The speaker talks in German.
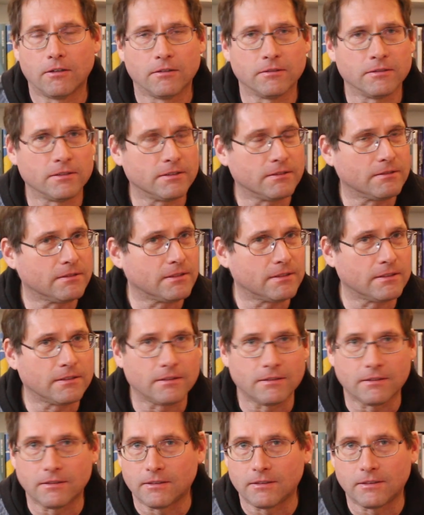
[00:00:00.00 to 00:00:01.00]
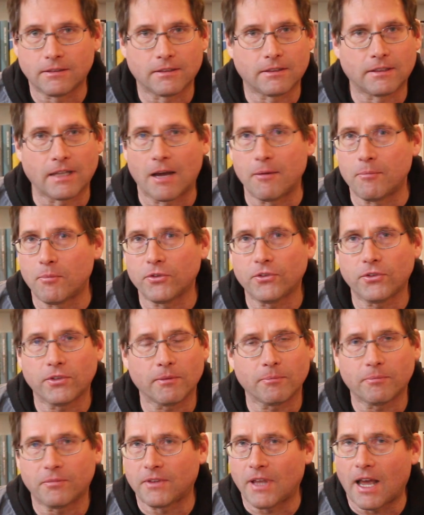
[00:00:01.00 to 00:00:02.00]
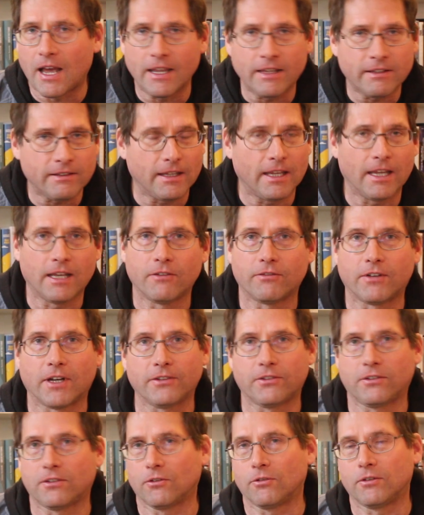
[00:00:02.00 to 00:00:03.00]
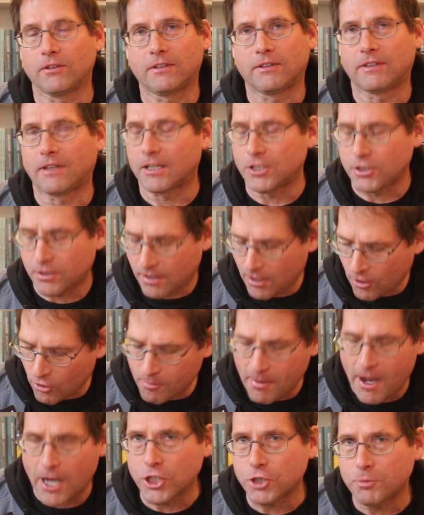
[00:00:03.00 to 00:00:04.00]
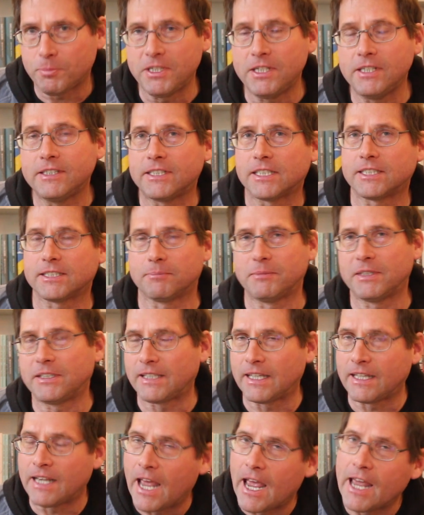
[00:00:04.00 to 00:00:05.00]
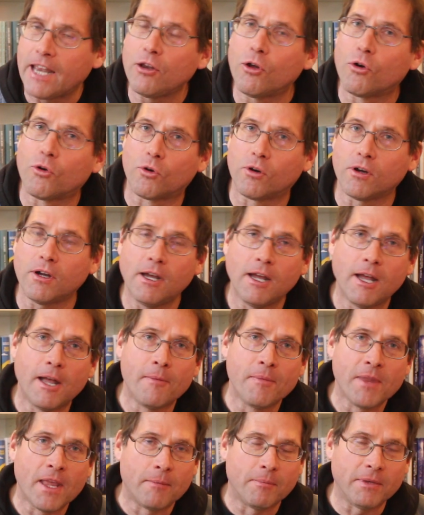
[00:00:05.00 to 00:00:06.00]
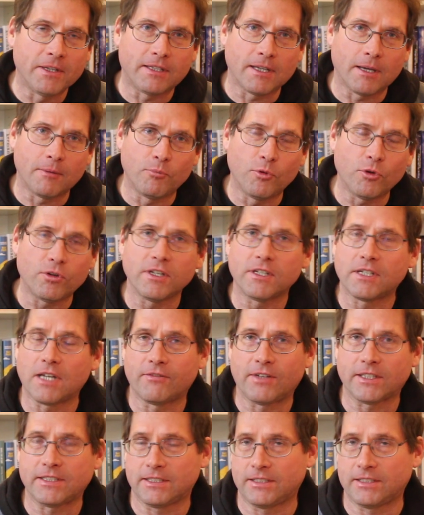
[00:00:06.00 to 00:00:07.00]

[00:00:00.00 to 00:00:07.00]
Und da muss, da ist irgendwas. Und das, der Roman spielt jetzt mit den Erinnerungen, mit der Möglichkeit, was